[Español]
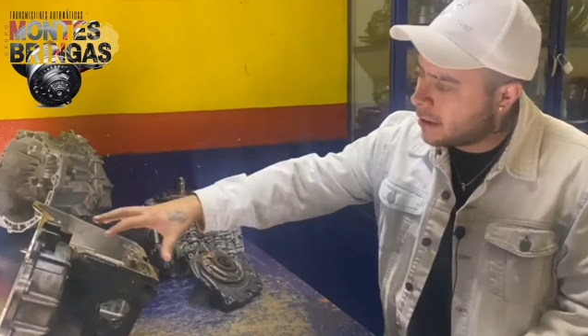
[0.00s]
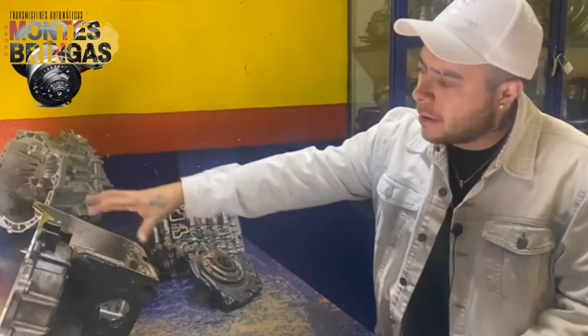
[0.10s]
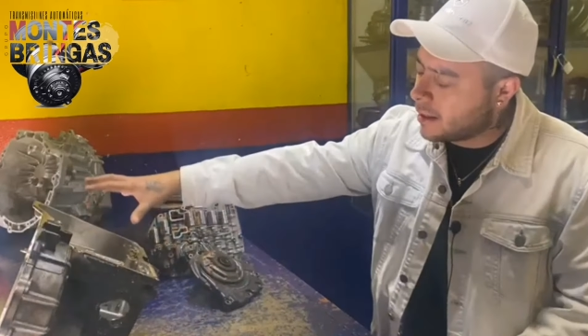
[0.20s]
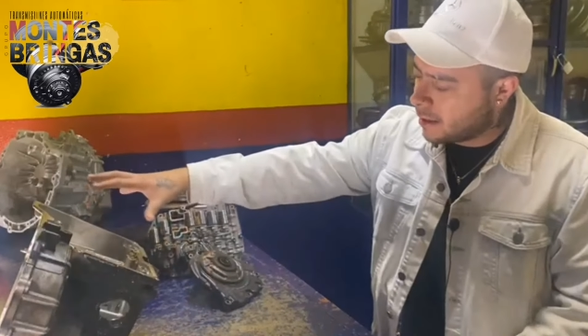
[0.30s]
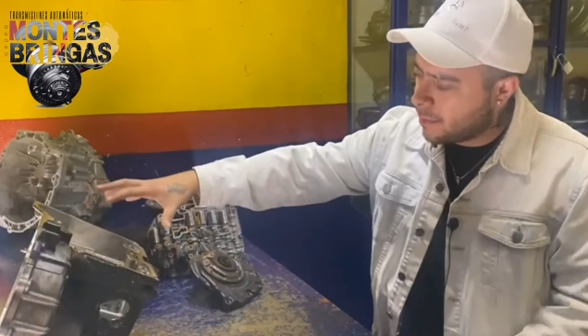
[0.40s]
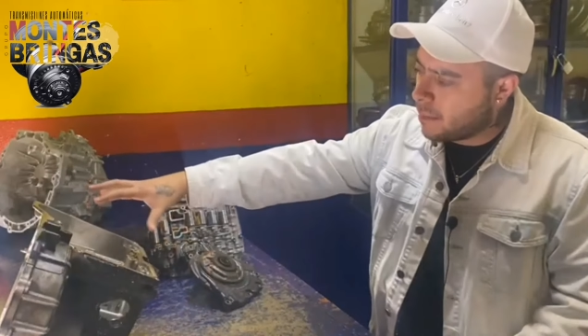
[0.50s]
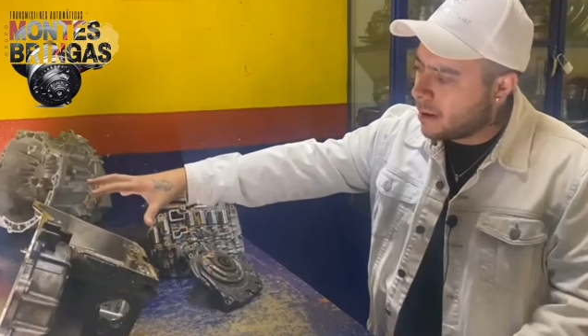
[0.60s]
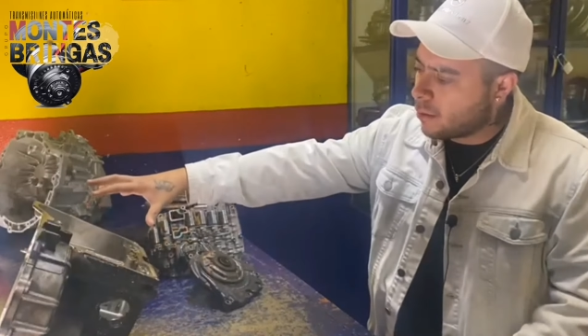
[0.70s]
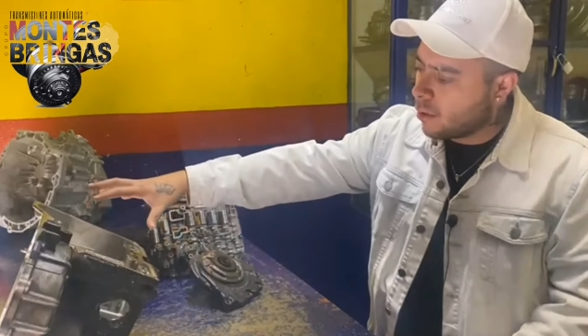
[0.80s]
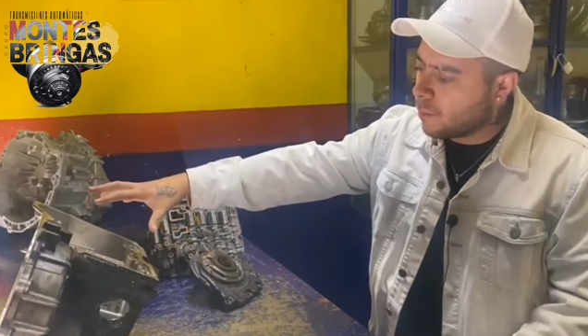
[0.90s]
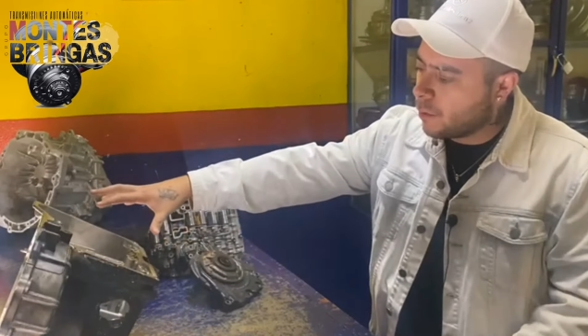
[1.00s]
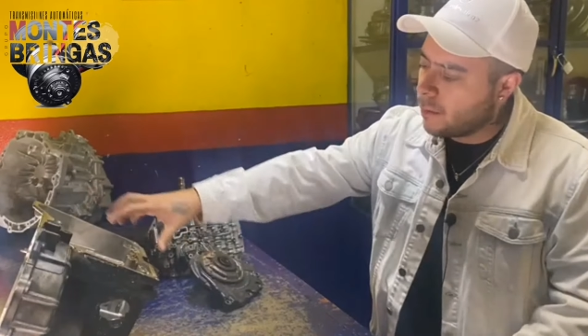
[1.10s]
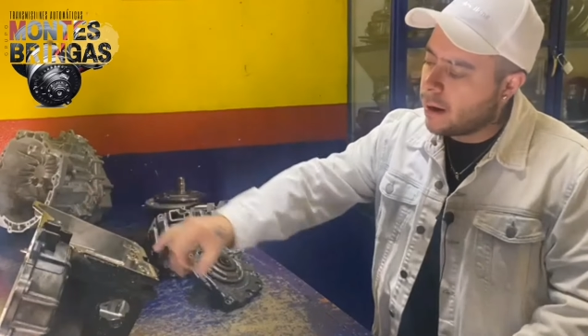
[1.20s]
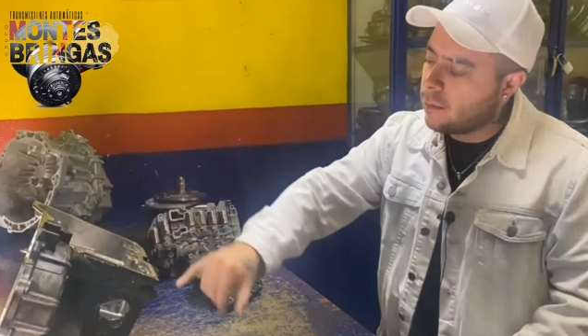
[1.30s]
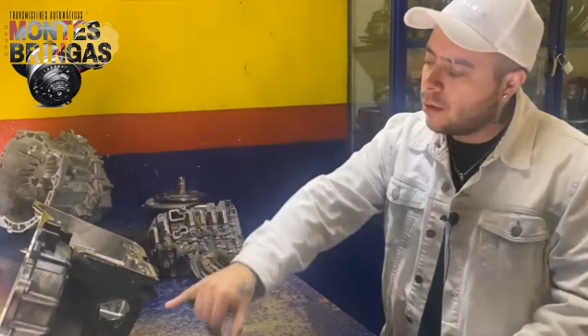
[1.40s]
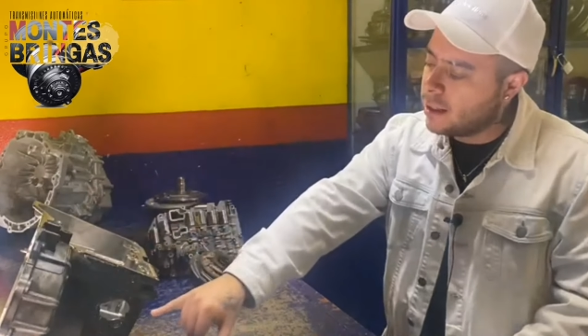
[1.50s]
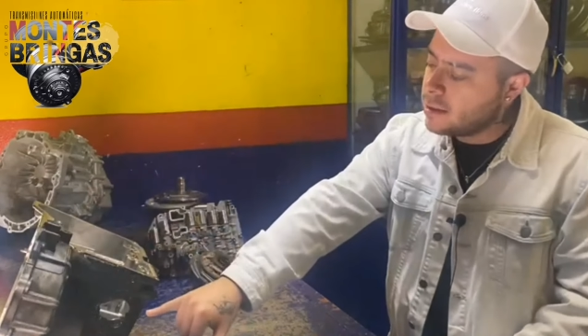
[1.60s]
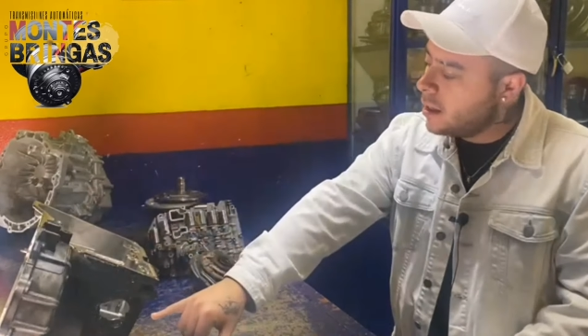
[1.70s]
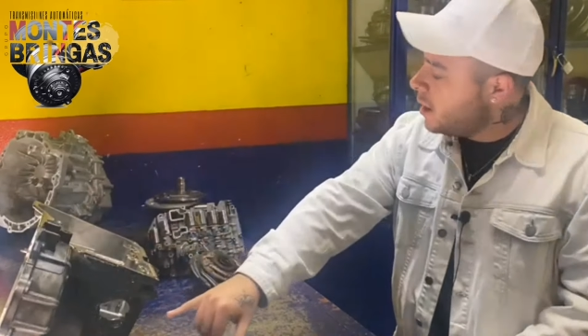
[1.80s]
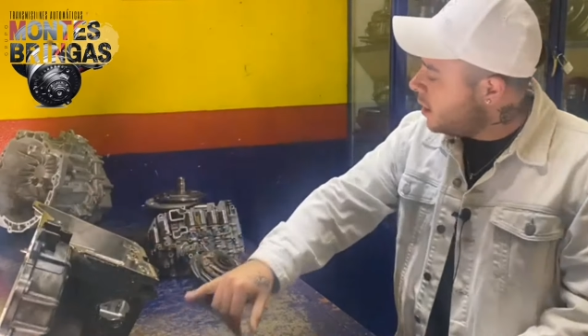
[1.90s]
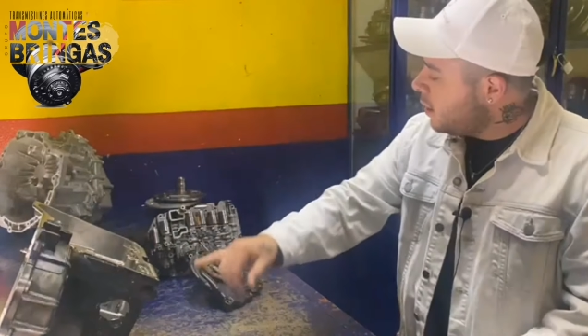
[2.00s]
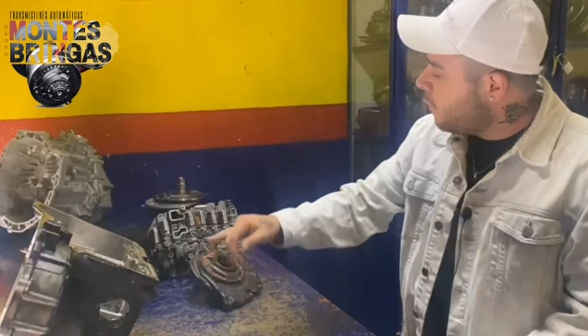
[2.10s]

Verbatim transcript: arriba también va el cuerpo de válvulas y